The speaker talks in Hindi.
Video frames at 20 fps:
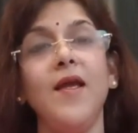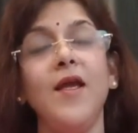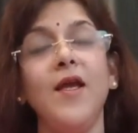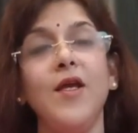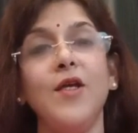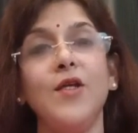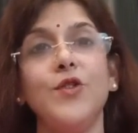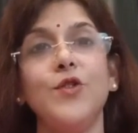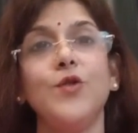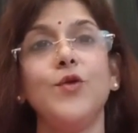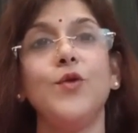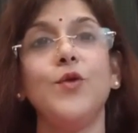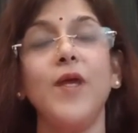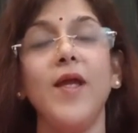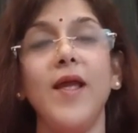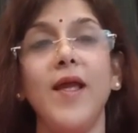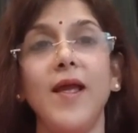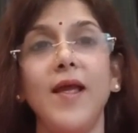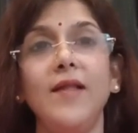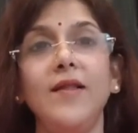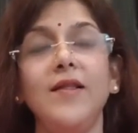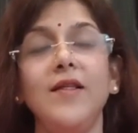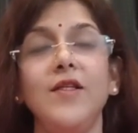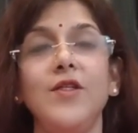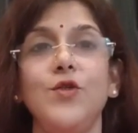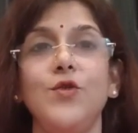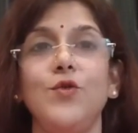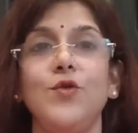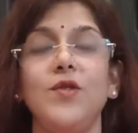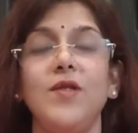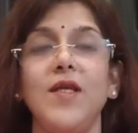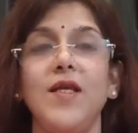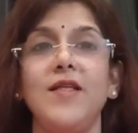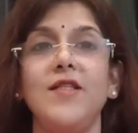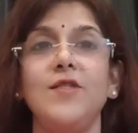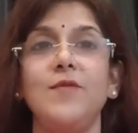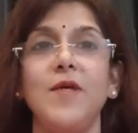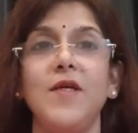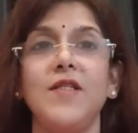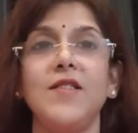जो हेल्थ इश्यूज़ हैं
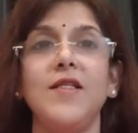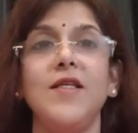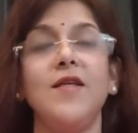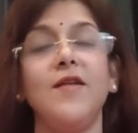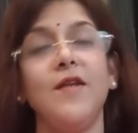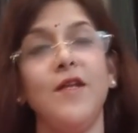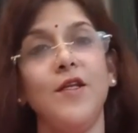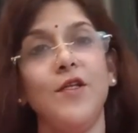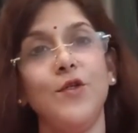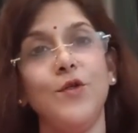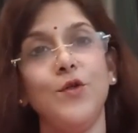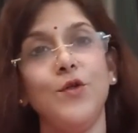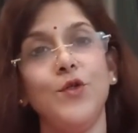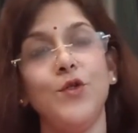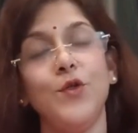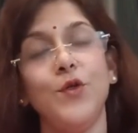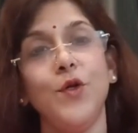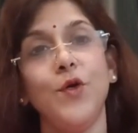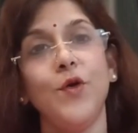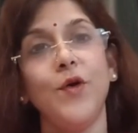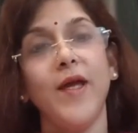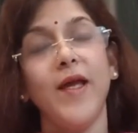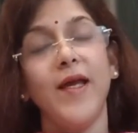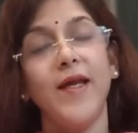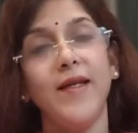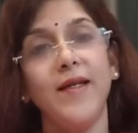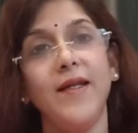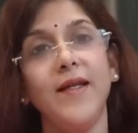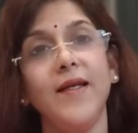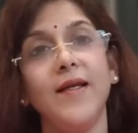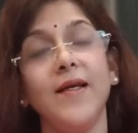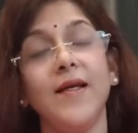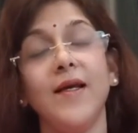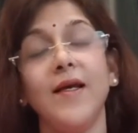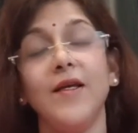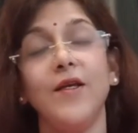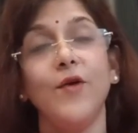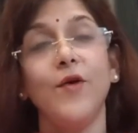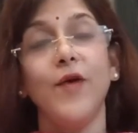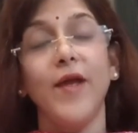स्पेशली रिलेटेड टू योर हेड
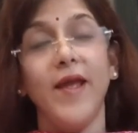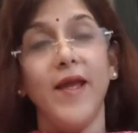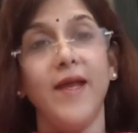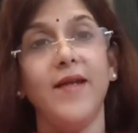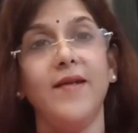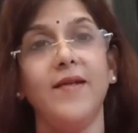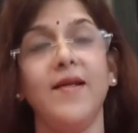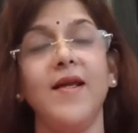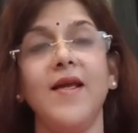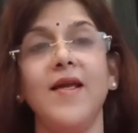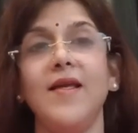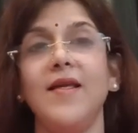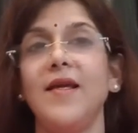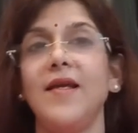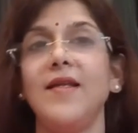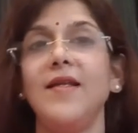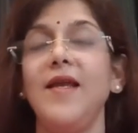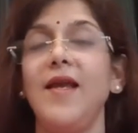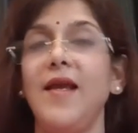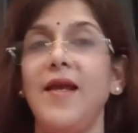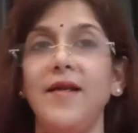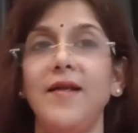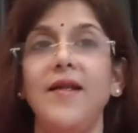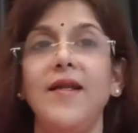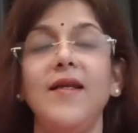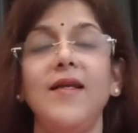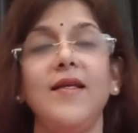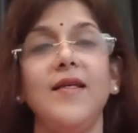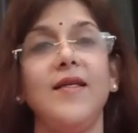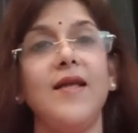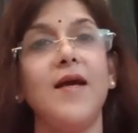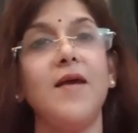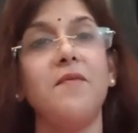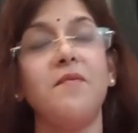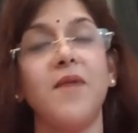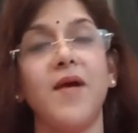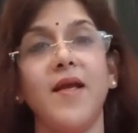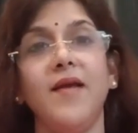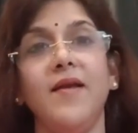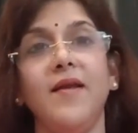योर हेड यानी हेड या
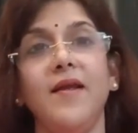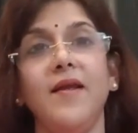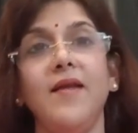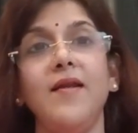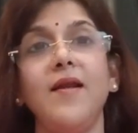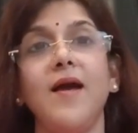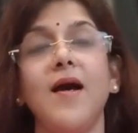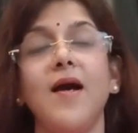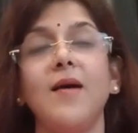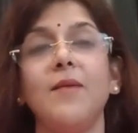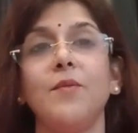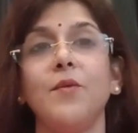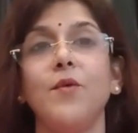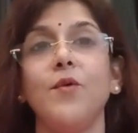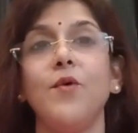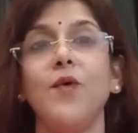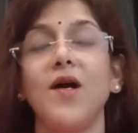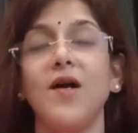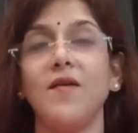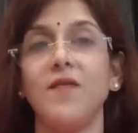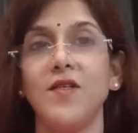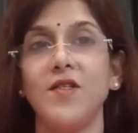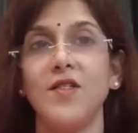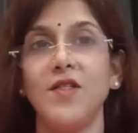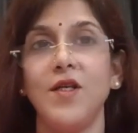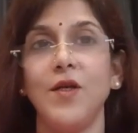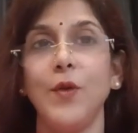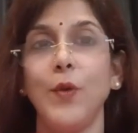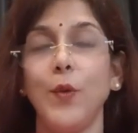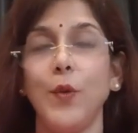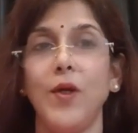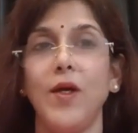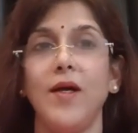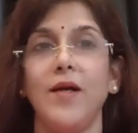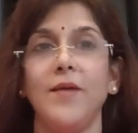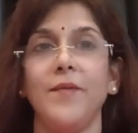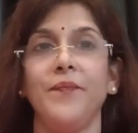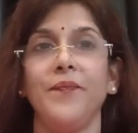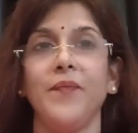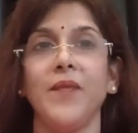माइग्रेन आपको अवश्य होगा
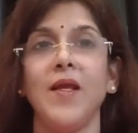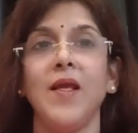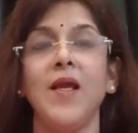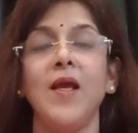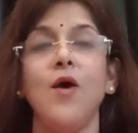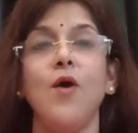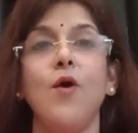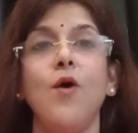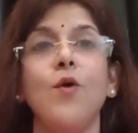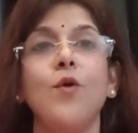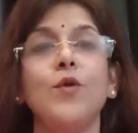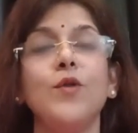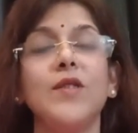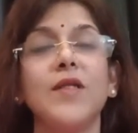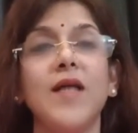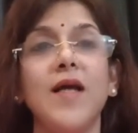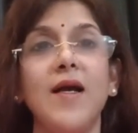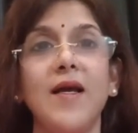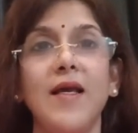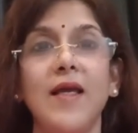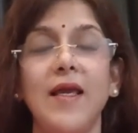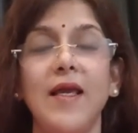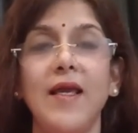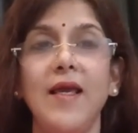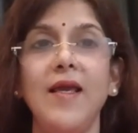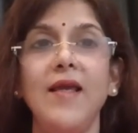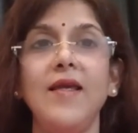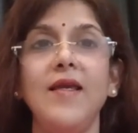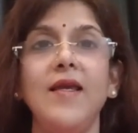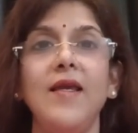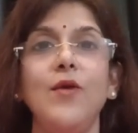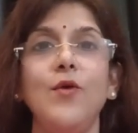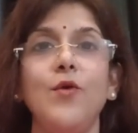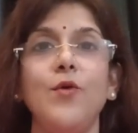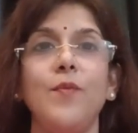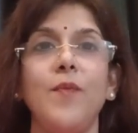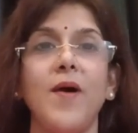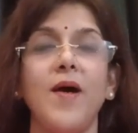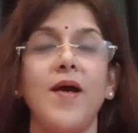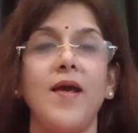और उसका एक ही
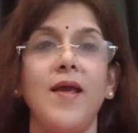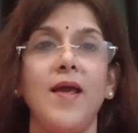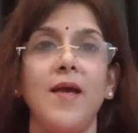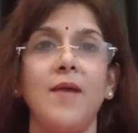उपाय अब